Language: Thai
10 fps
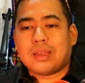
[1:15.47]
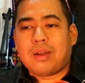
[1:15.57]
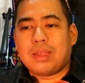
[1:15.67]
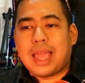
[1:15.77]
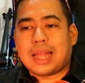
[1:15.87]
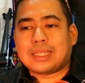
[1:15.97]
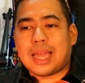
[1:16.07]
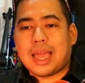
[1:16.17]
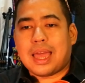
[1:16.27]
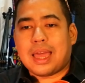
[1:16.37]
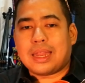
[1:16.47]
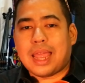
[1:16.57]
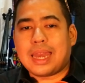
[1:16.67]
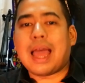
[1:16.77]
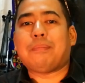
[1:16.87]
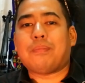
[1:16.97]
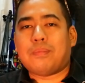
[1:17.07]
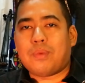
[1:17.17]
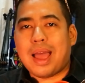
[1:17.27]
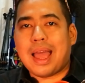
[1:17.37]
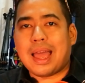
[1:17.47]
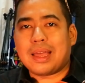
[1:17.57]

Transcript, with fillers: ก็อยากจะแนะนำว่า